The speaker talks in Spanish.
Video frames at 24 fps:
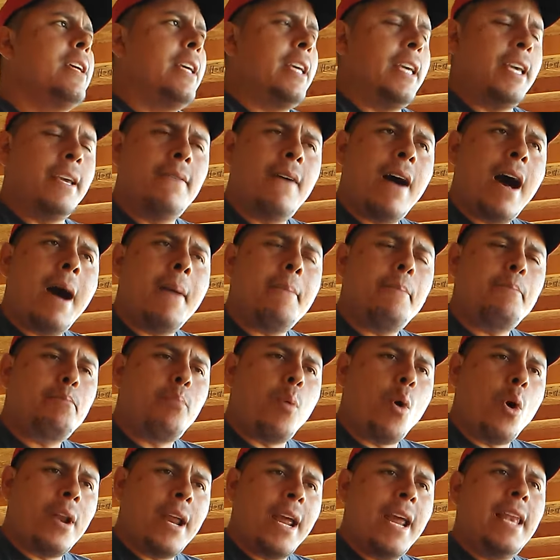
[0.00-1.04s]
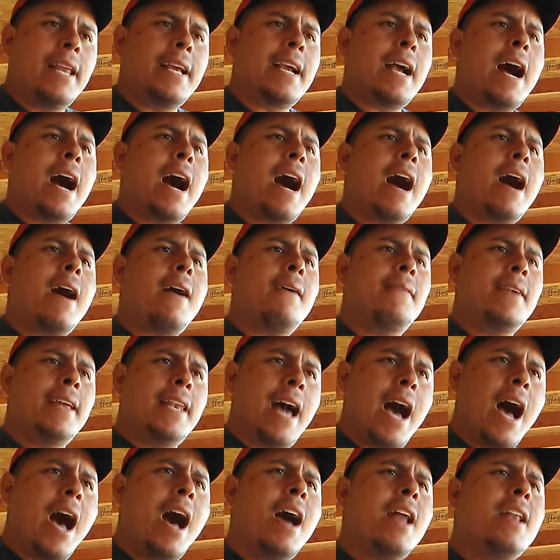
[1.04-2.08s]
Iban por el
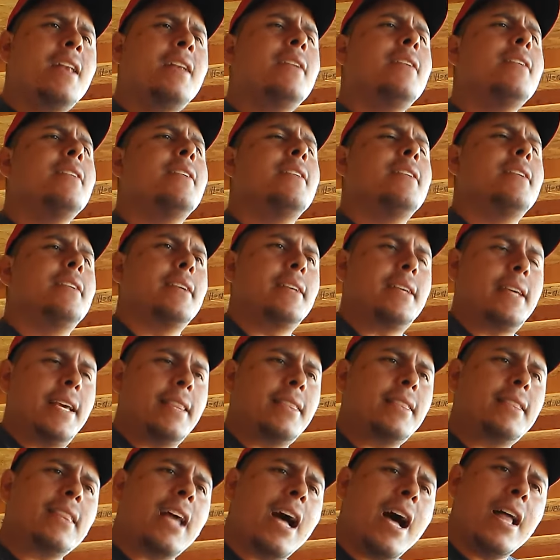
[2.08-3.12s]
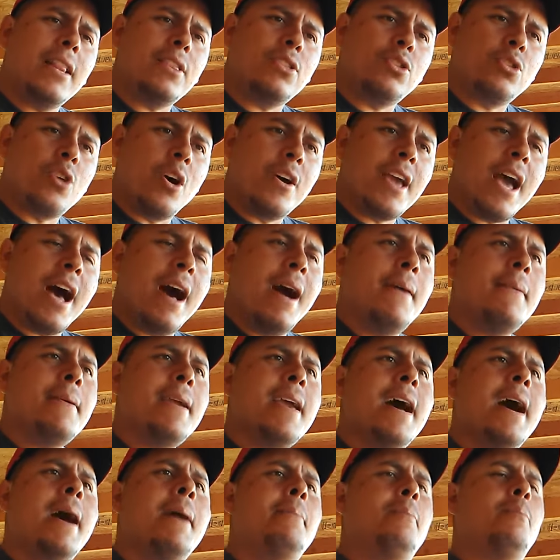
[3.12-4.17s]
gavilán que tanto ya
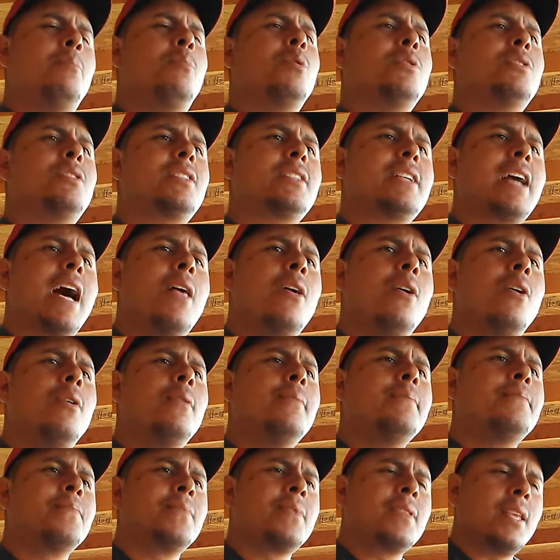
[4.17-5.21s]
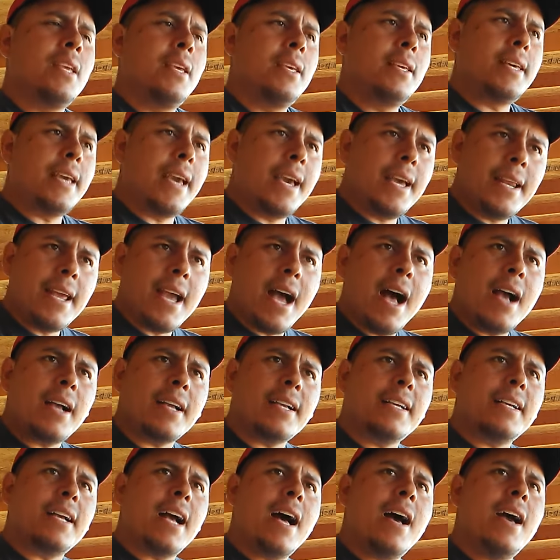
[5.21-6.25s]
habían buscado. Querían
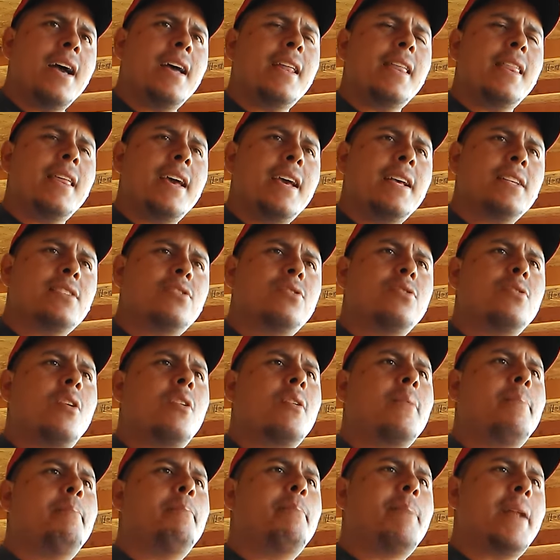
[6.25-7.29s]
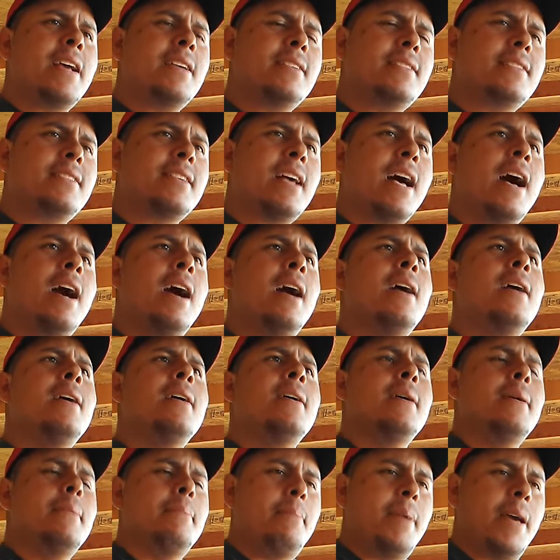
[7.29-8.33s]
caer de sorpresa,
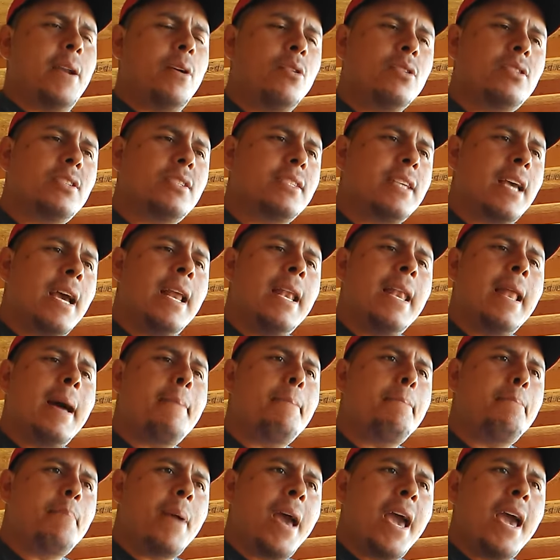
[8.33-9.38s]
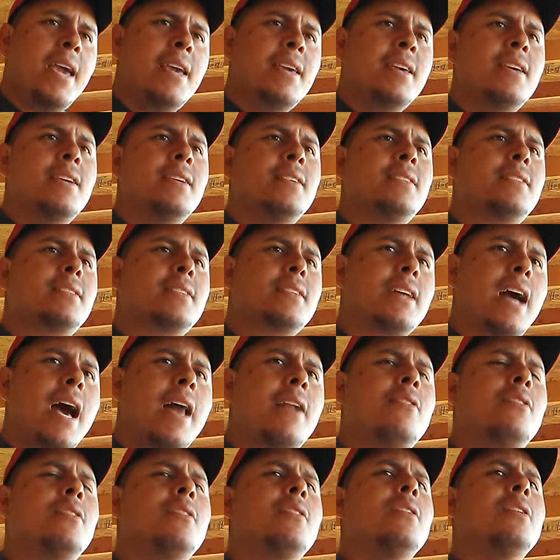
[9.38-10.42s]
pero se la
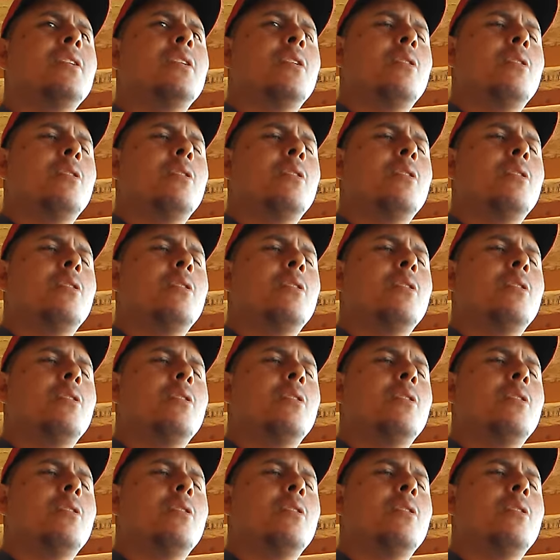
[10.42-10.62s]
pellizcaron